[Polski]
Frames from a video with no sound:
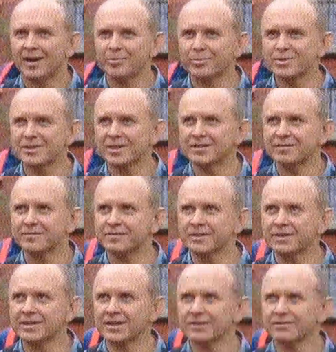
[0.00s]
A poza tym
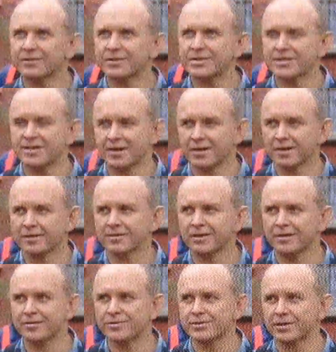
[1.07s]
wynika to też z
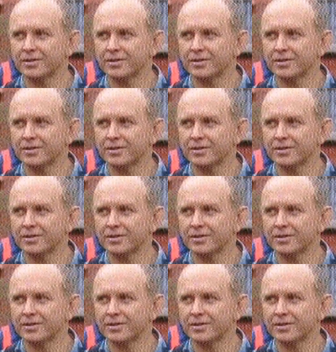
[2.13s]
charakteru,